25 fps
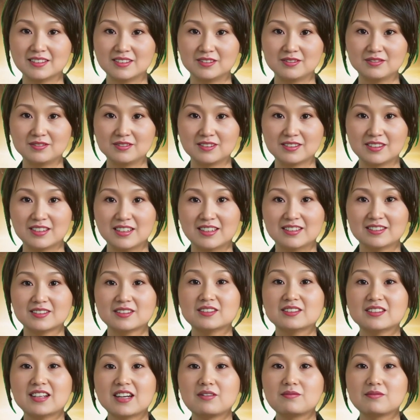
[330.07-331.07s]
这一举
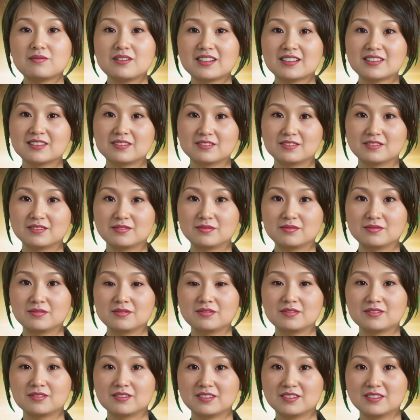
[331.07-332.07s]
措将使
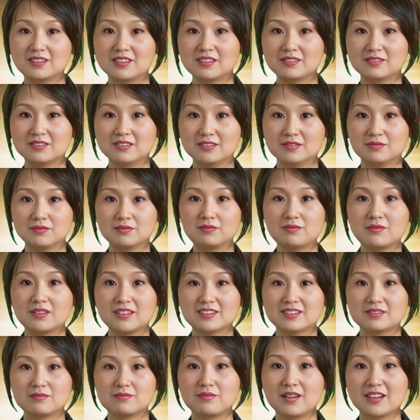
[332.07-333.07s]
波兰成为欧
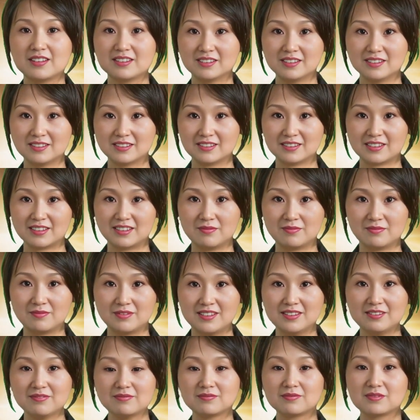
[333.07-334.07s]
洲的军事强
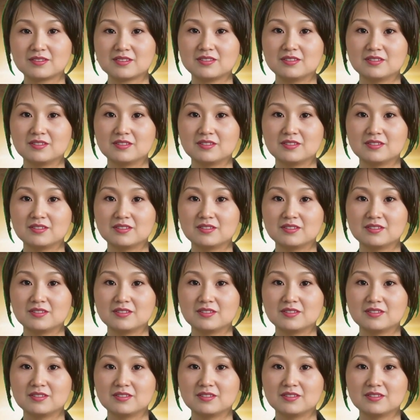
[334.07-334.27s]
国。